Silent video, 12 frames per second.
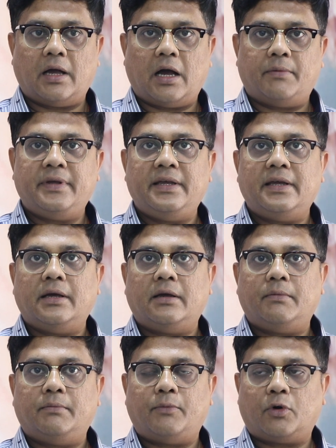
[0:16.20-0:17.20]
আমি
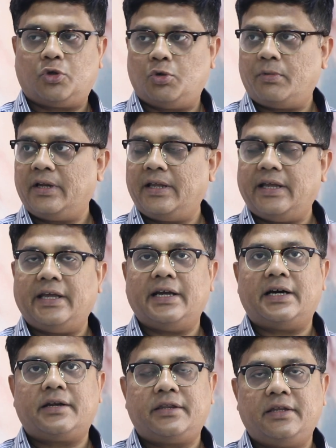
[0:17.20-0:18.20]
বর্তমানে
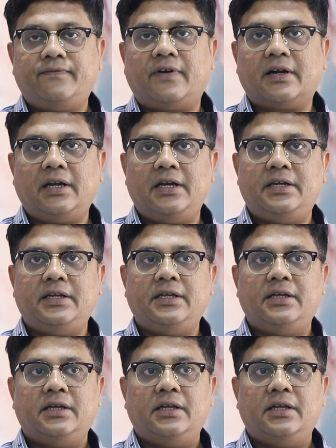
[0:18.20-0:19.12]
এআরসি ফার্টিলিটি